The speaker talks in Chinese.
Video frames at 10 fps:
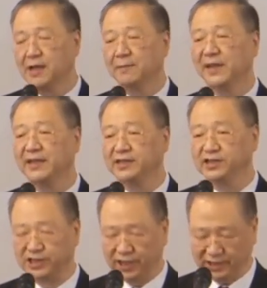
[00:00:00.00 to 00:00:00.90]

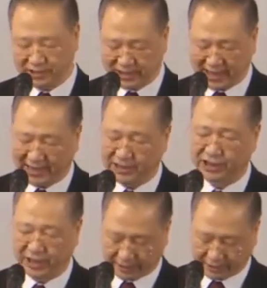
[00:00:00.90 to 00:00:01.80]
明心见
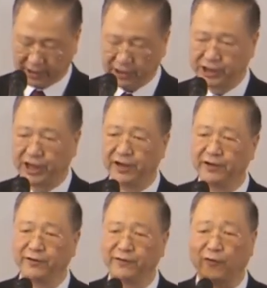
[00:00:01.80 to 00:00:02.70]
性、
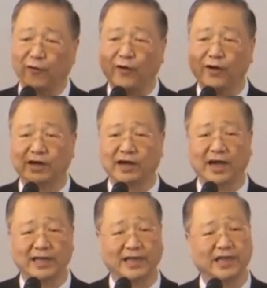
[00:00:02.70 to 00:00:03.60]
心佛
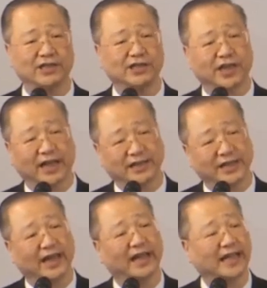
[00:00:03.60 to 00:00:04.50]
合一。谢
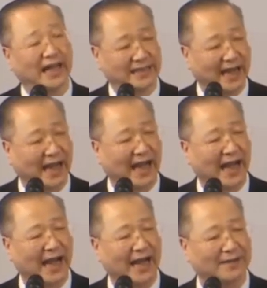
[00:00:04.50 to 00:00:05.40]
谢大家。